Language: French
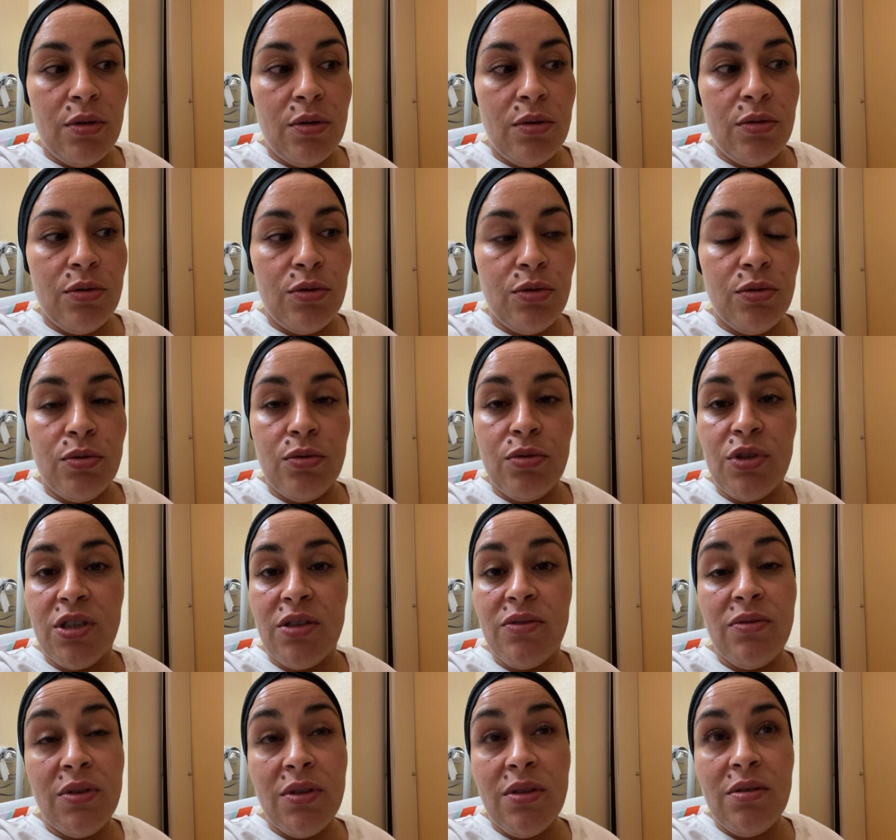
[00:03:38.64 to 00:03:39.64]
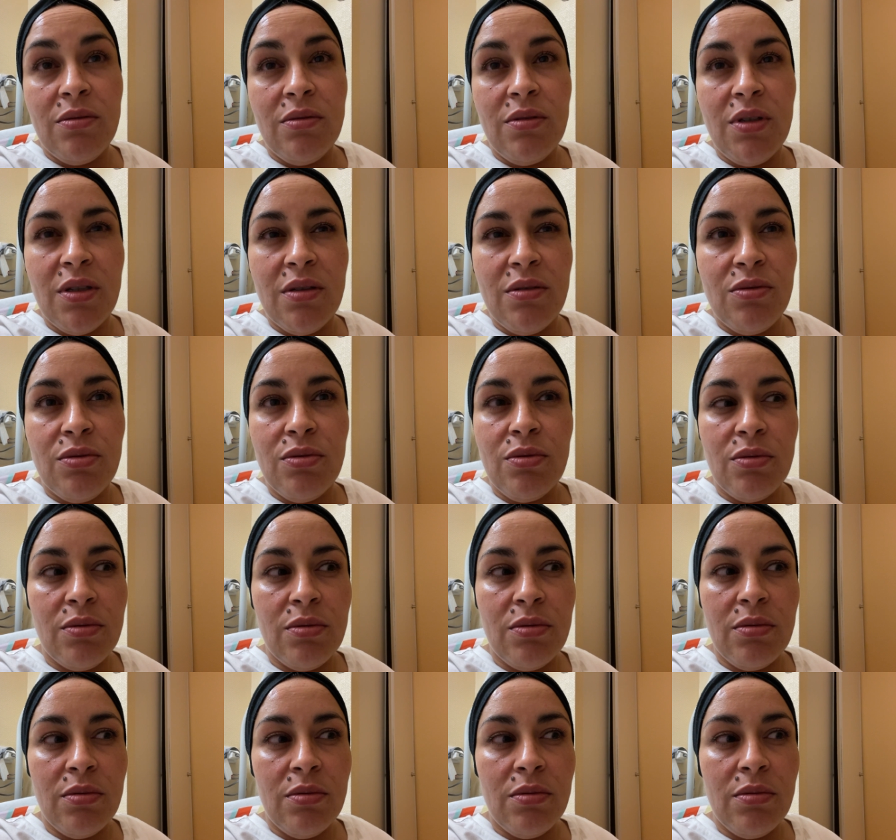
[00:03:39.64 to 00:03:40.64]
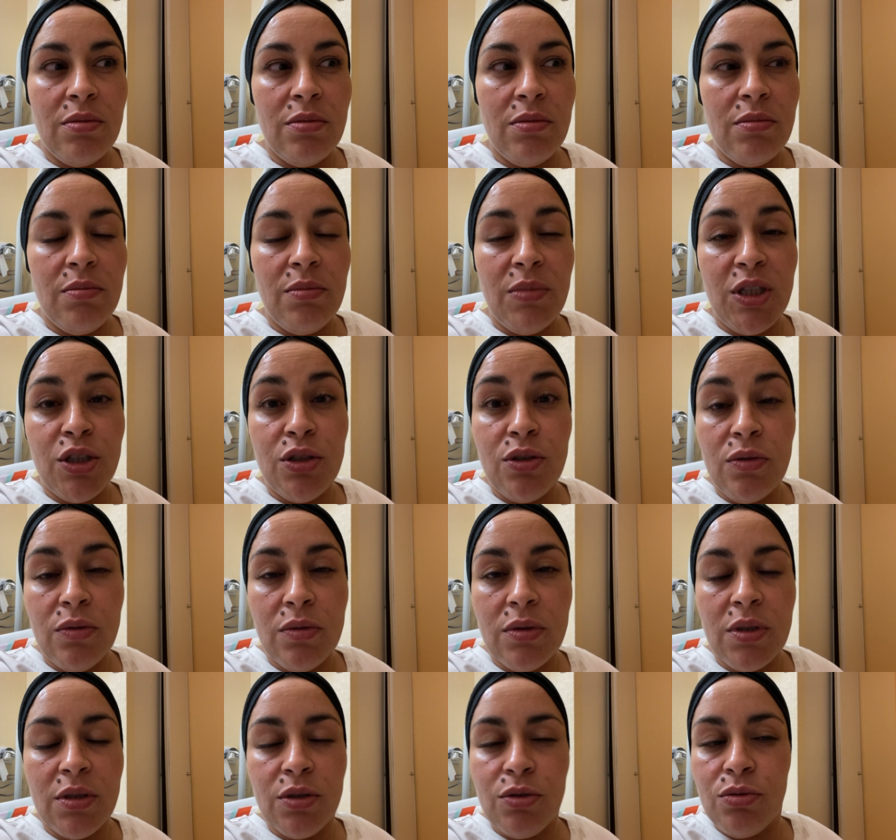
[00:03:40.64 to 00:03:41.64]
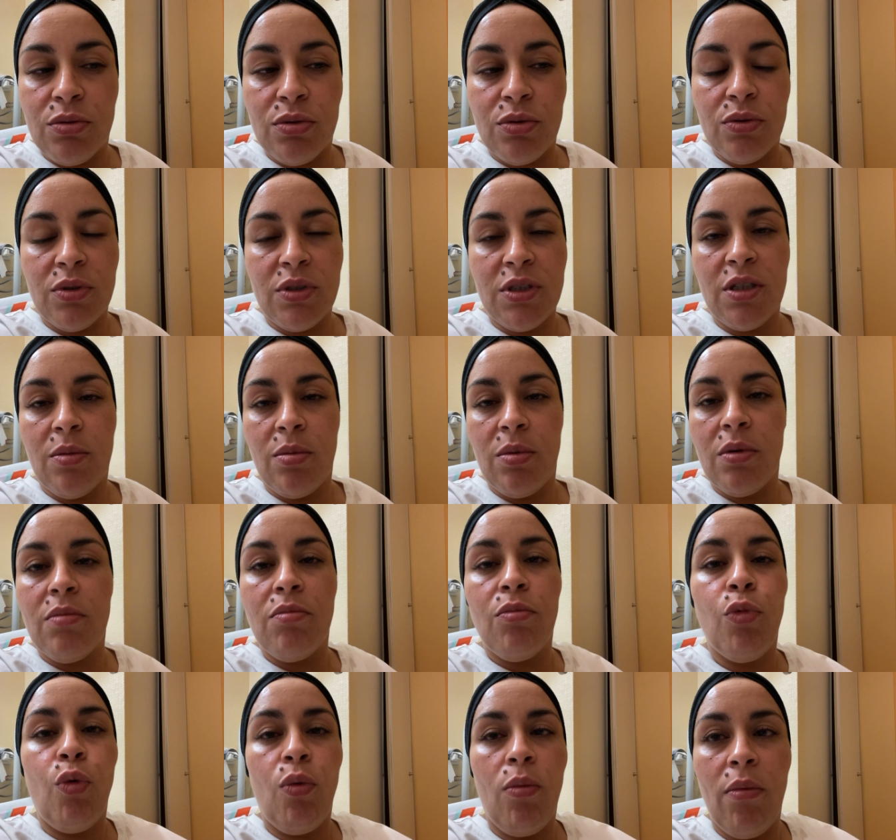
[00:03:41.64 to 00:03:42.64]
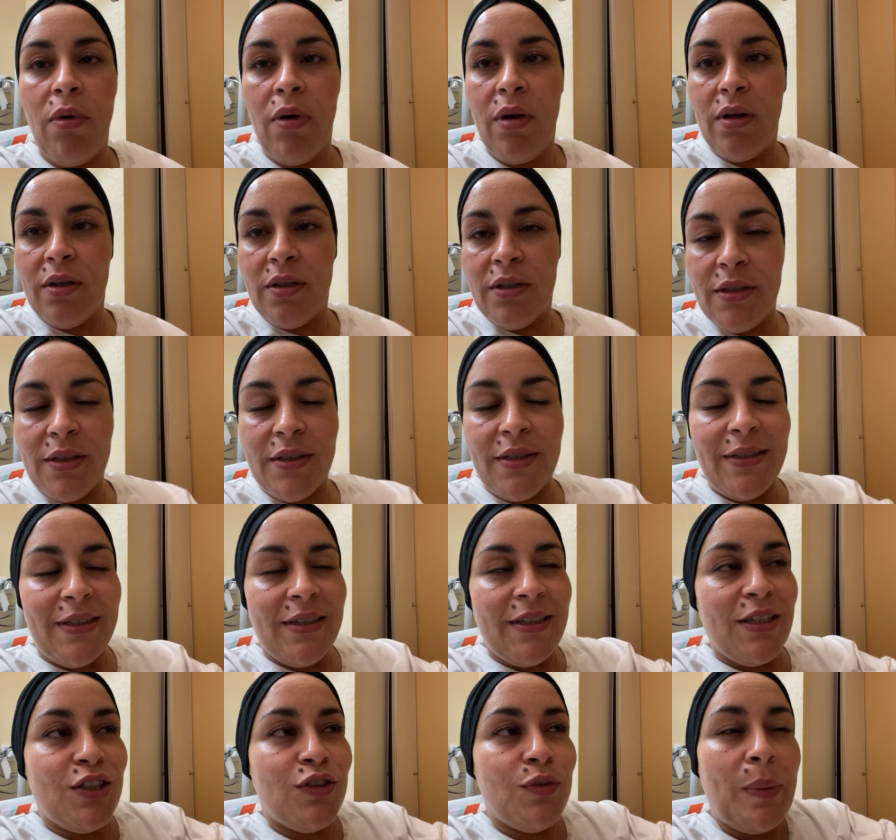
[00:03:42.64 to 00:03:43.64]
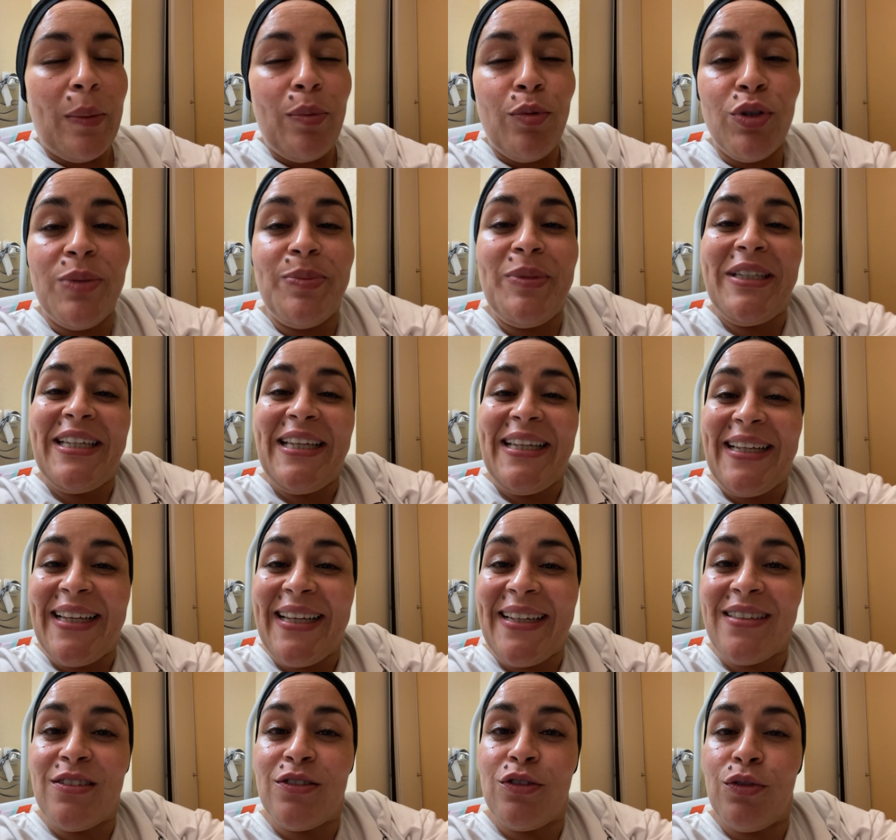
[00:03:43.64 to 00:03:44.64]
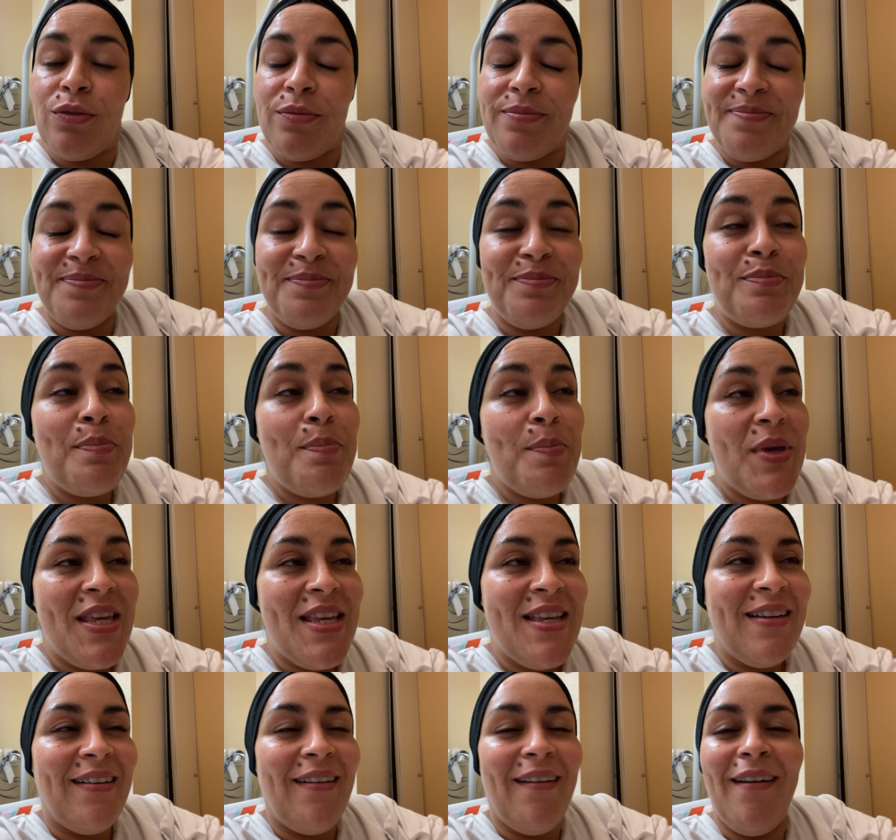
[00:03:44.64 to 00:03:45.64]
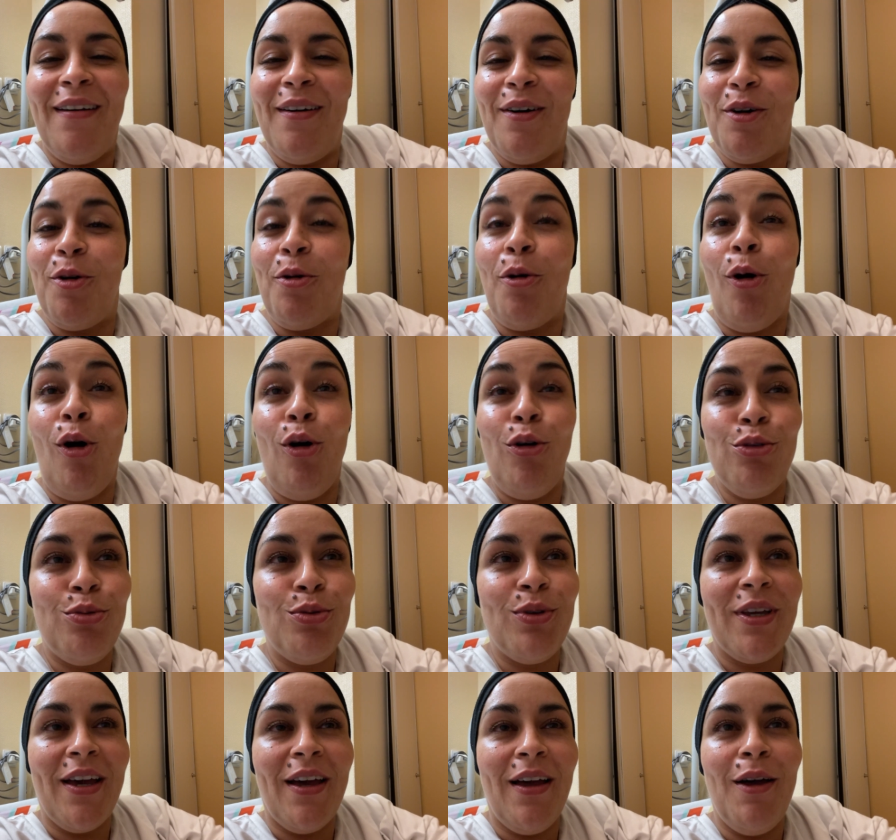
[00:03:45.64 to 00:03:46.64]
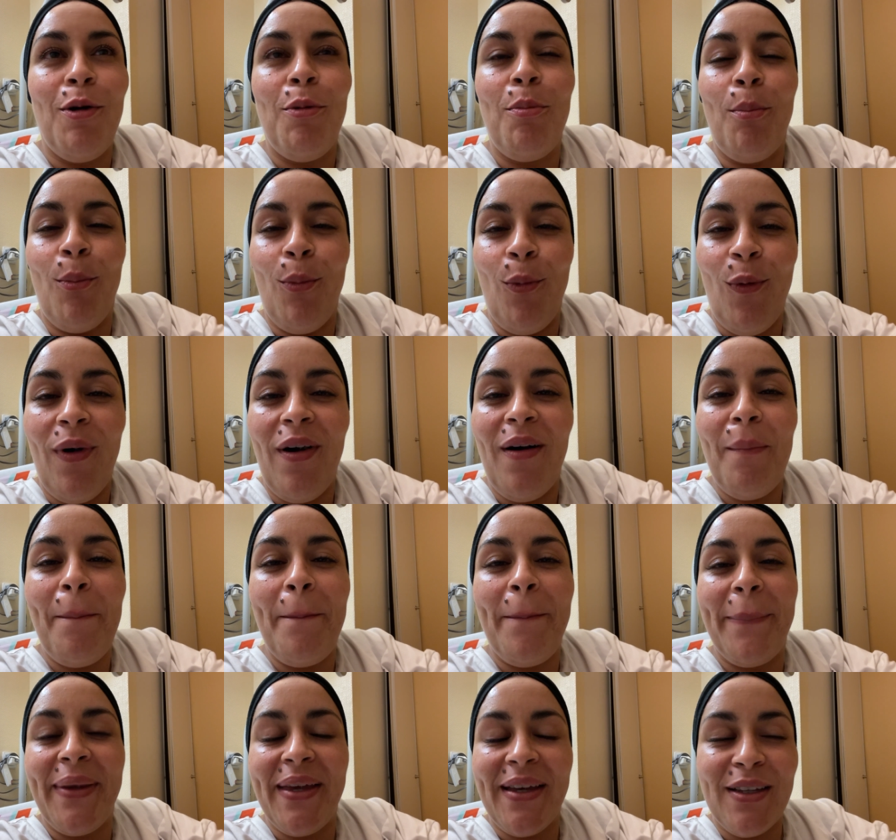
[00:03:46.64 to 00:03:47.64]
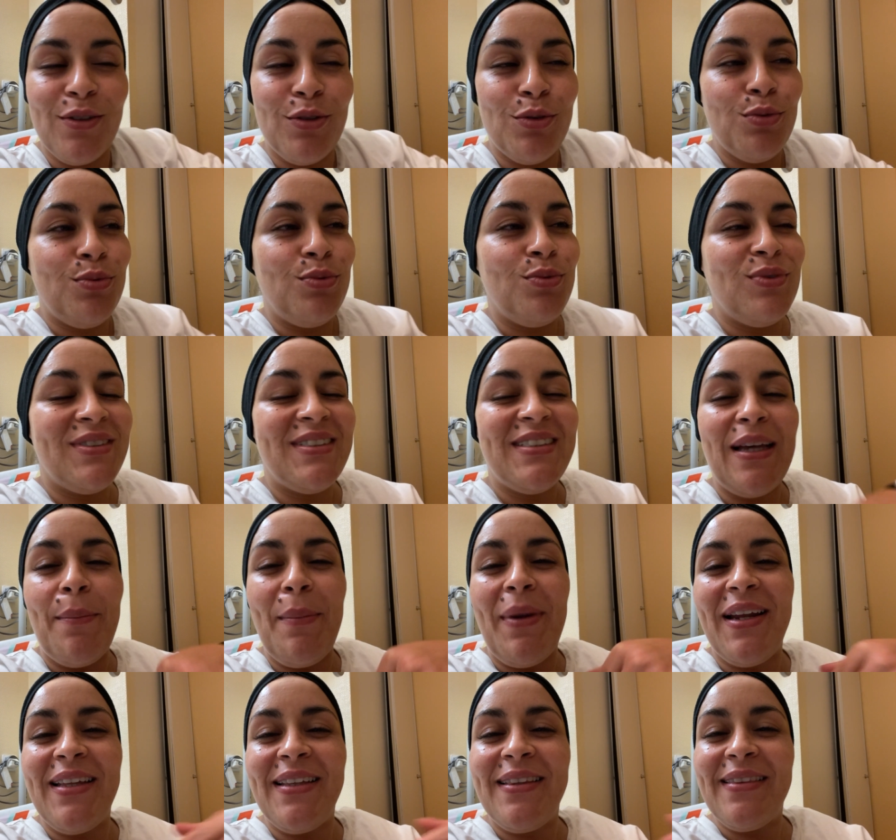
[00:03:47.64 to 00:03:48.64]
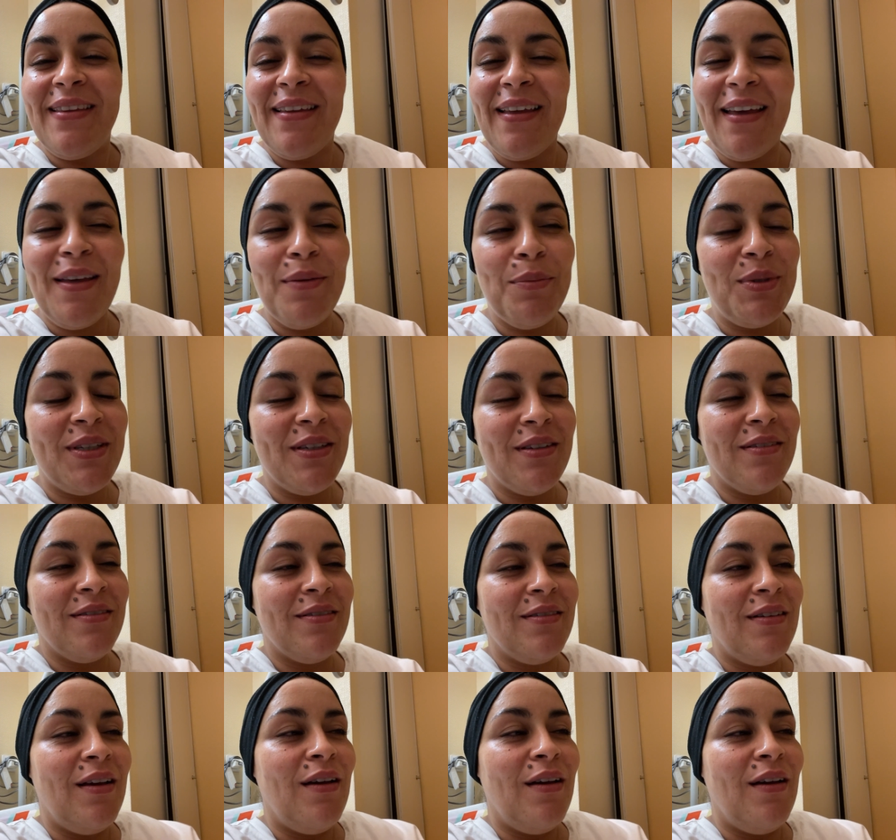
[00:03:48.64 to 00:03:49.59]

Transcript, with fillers: j'évite d'être méchante et je suis sociable. Bon, j'ai pas polémiqué 15 ans, mais en tout cas, moi, perso, ça m'allait très bien.